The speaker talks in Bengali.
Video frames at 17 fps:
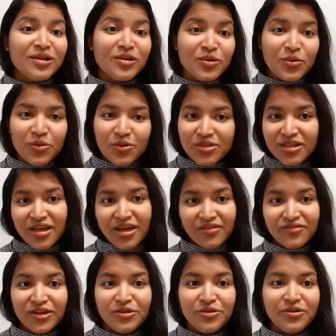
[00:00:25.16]
লো জিআই
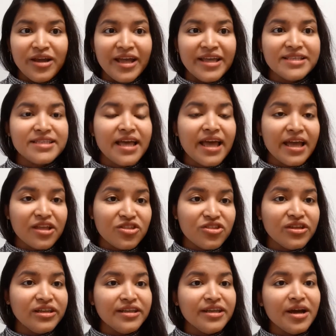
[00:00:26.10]
ভ্যালু রাইস
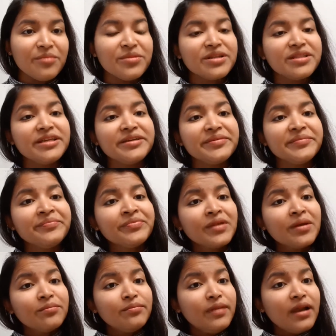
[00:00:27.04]
অ্যাকচুয়ালি আমাদের
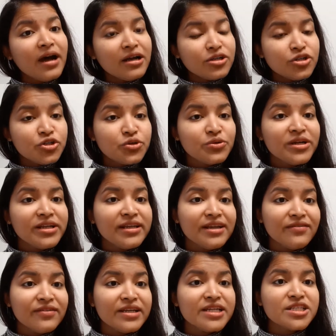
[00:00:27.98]
ব্লাড সুগার
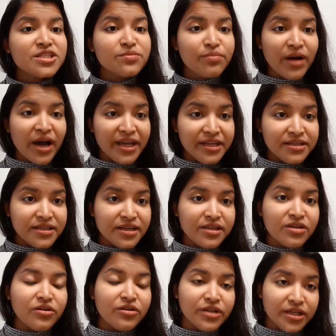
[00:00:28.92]
লেভেলের
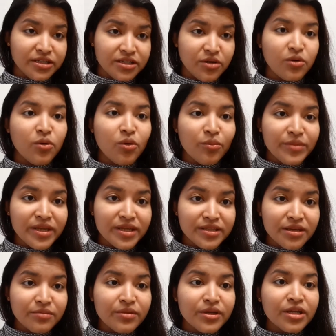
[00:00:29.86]
স্পাইকটাকে অনেকটা কমিয়ে
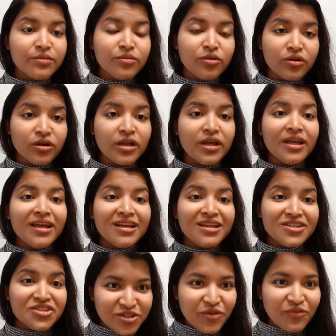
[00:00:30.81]
দেবে এবং
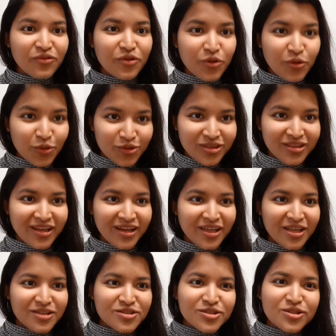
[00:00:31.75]
সেটা
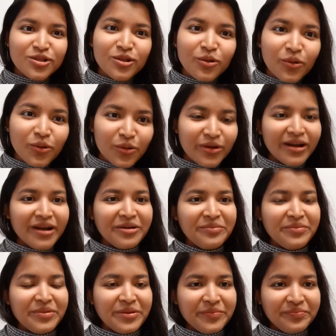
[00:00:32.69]
গ্রোথটাকে স্লো
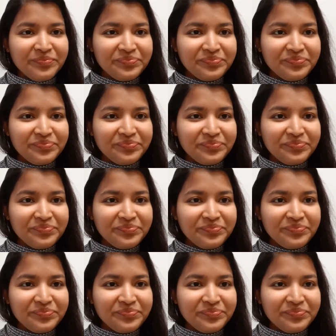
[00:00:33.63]
রাখবে